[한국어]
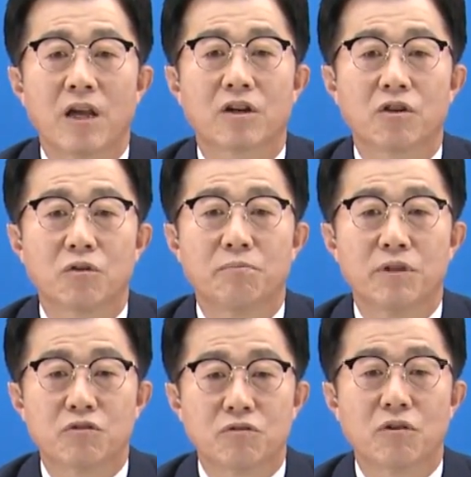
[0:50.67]
그리고
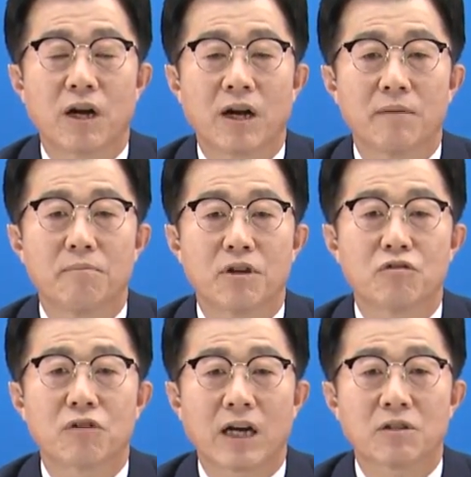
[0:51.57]
미군과
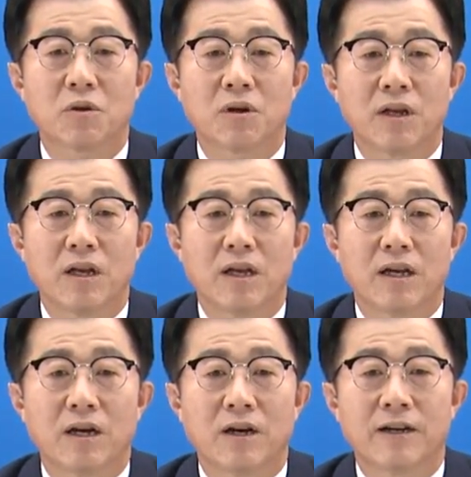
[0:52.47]
미군 가족
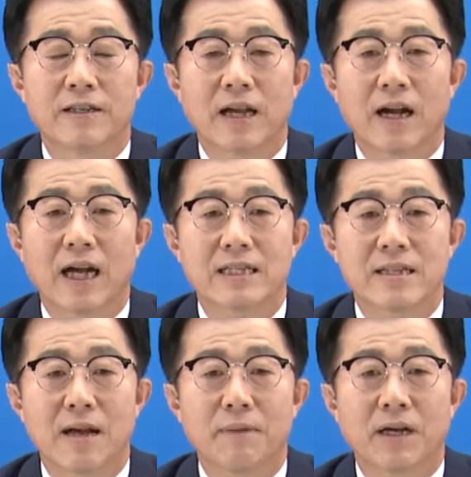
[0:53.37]
어, 약 한
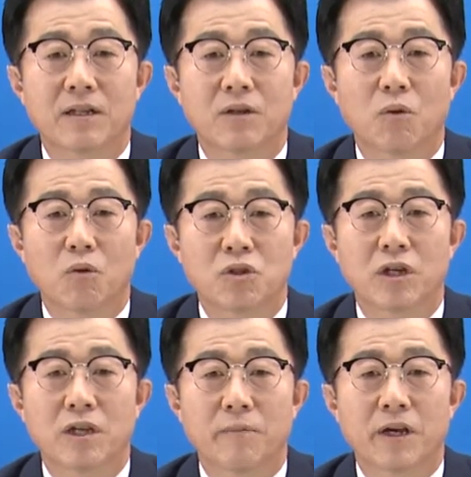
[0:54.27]
4만
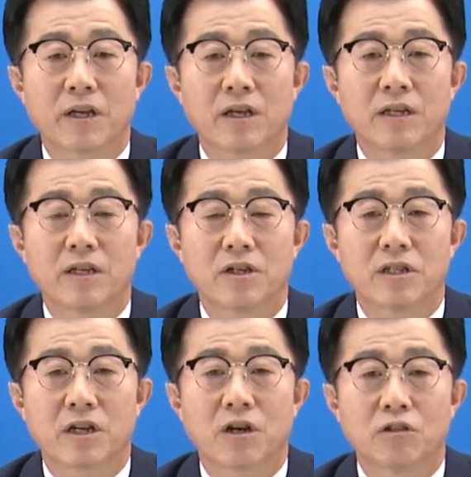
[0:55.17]
5천여 명이
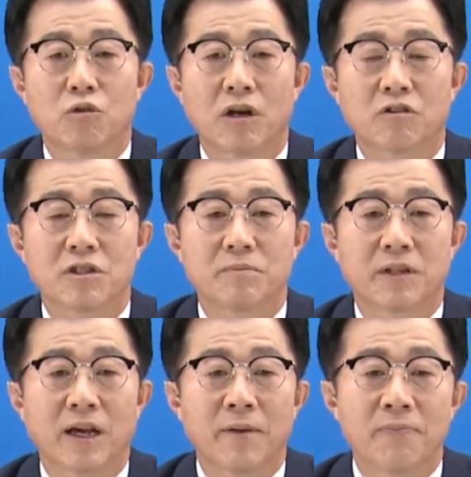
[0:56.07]
현재 거주하고
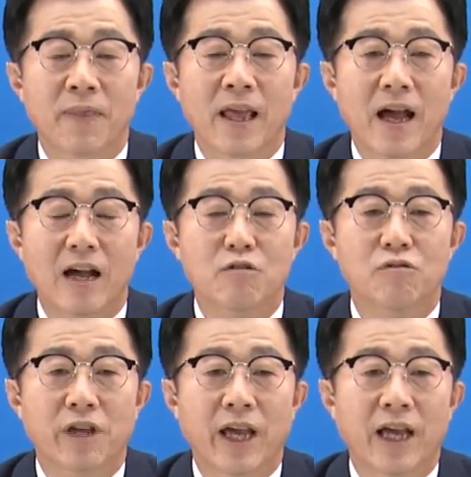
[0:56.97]
있습니다.
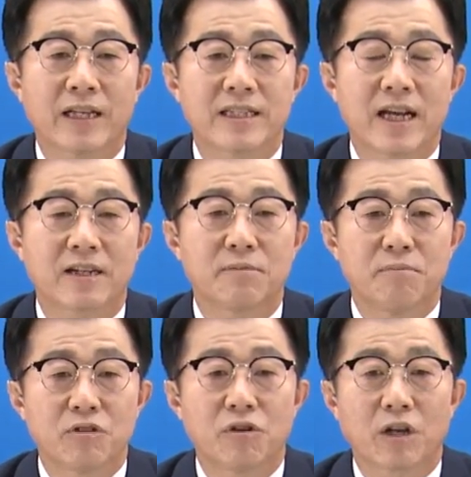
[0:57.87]
한국의 작은
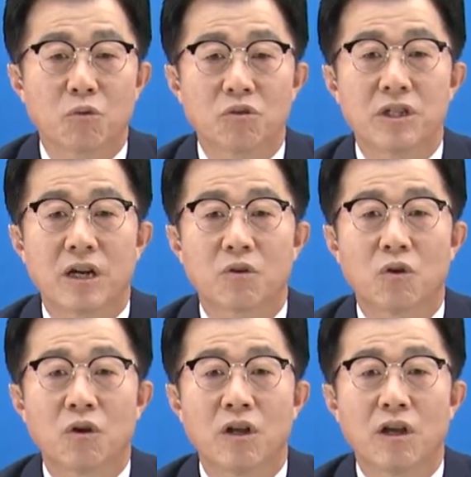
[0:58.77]
미국의
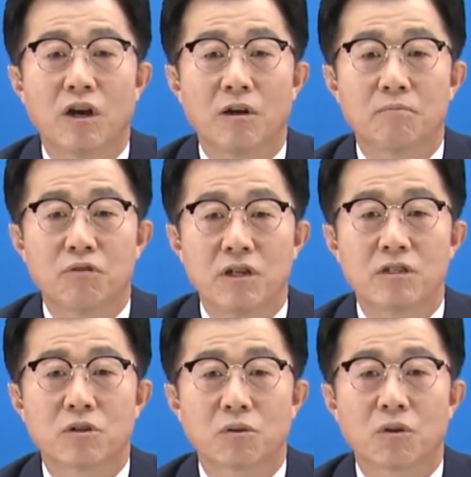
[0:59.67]
도시라고 어, 불릴
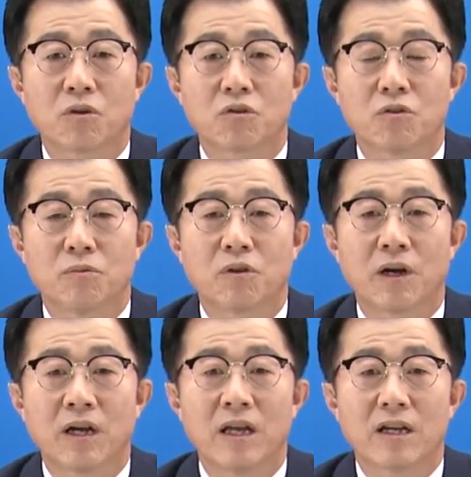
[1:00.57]
정도로
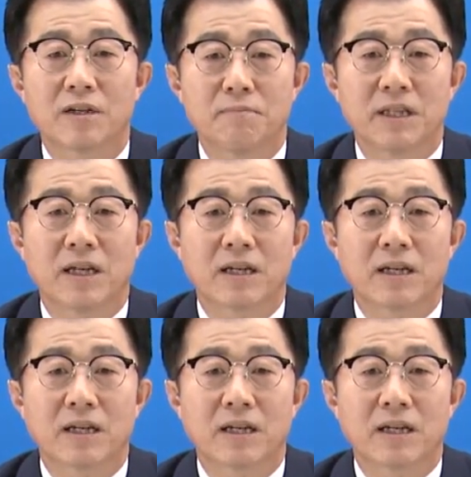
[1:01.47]
규모가 큽니다.